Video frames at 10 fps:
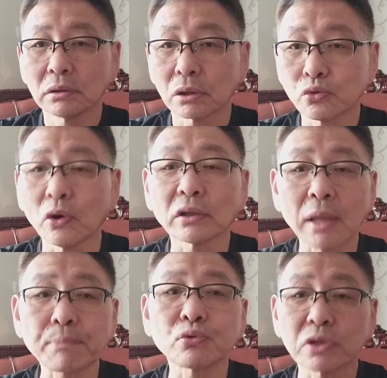수원
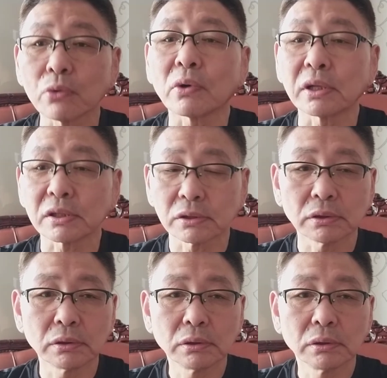
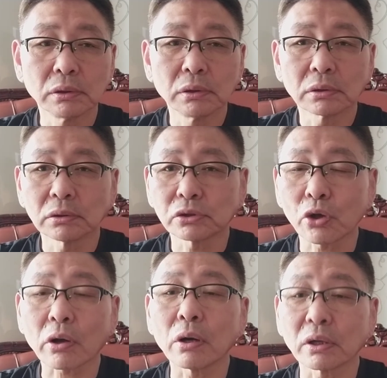태풍체육관에서 그
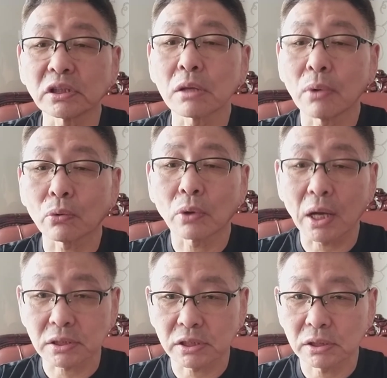최락한 관장님하고
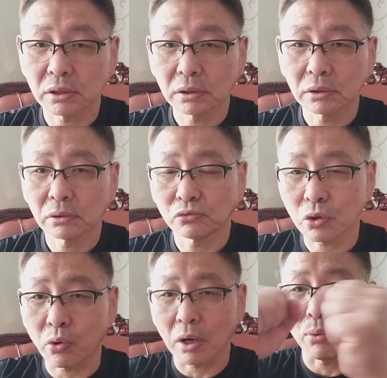같이 우리
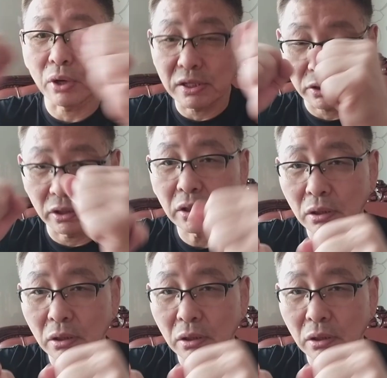콜라보레이션,